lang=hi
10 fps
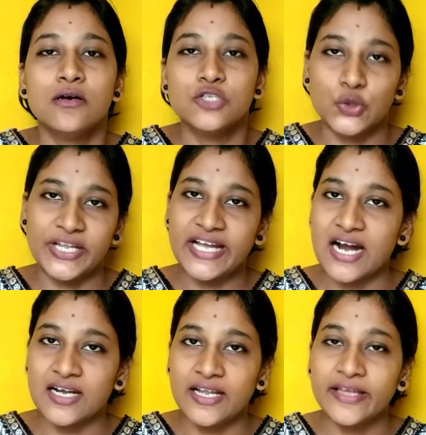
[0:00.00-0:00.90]
छोटे
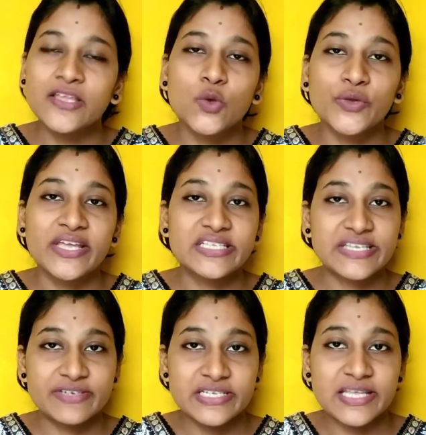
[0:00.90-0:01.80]
काट लें क्योंकि
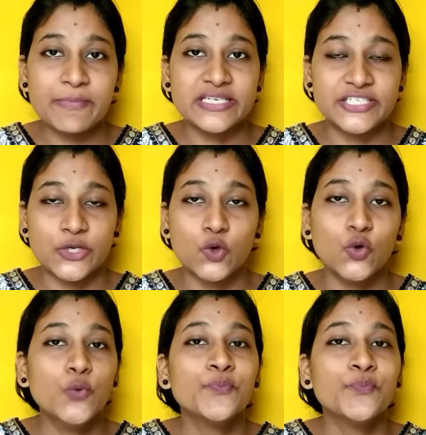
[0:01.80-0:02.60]
इसकी वजह से बच्चे को